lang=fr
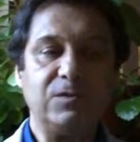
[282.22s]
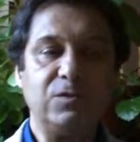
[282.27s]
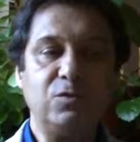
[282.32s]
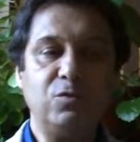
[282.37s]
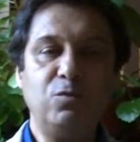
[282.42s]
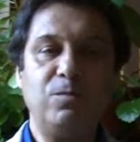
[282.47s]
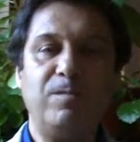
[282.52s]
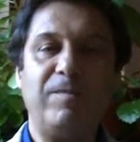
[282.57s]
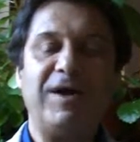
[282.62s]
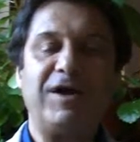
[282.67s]

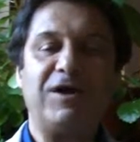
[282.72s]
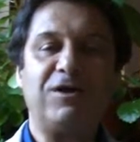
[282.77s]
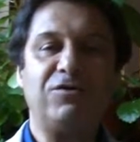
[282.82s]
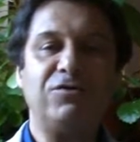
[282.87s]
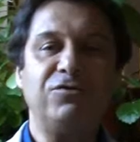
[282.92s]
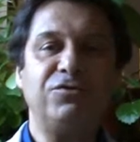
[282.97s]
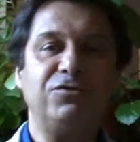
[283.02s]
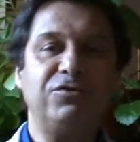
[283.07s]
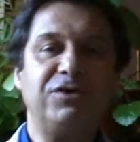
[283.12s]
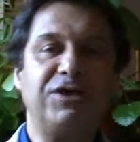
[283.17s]
nous
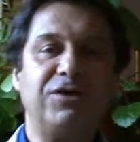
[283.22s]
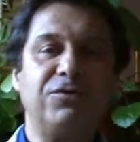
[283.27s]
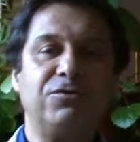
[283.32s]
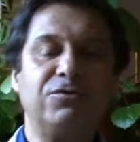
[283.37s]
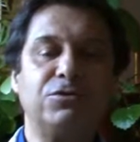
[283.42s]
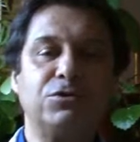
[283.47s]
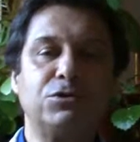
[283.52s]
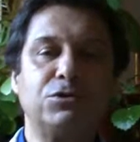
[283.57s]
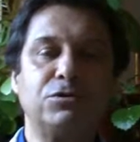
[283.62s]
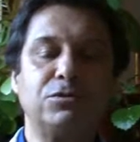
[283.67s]
parlent de
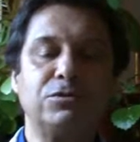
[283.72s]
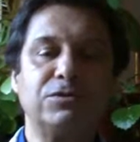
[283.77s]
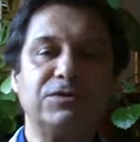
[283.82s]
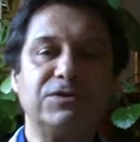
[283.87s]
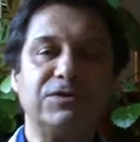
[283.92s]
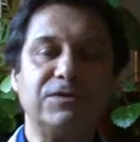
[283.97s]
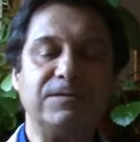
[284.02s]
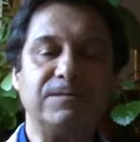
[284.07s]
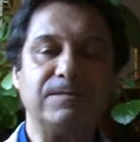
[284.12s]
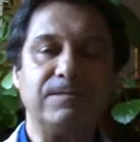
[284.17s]
quelque
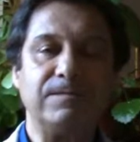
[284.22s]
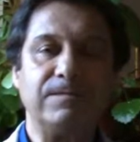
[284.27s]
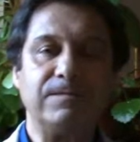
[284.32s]
chose.